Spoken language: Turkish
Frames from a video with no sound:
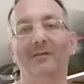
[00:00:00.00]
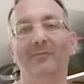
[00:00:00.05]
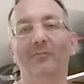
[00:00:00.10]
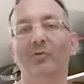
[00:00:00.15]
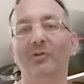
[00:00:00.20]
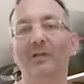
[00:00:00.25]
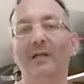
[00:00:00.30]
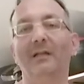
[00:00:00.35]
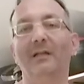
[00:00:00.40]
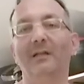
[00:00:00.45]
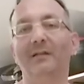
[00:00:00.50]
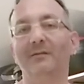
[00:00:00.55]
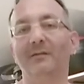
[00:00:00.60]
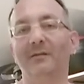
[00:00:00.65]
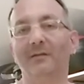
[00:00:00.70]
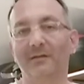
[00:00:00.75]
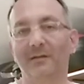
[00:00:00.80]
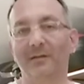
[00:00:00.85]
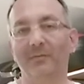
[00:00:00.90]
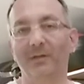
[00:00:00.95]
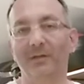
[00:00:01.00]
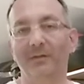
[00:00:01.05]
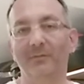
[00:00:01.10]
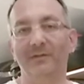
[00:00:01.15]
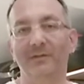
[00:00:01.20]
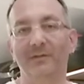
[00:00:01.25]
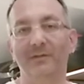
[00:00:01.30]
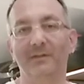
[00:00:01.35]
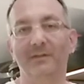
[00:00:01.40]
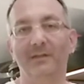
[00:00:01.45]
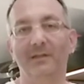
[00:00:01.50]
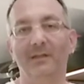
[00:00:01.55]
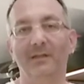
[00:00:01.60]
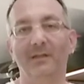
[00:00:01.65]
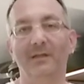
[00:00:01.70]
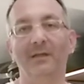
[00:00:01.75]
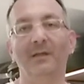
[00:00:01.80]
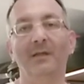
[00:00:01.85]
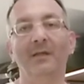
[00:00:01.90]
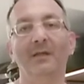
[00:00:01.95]
modellerini tanıtabilir misiniz
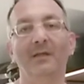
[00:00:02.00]
dedi.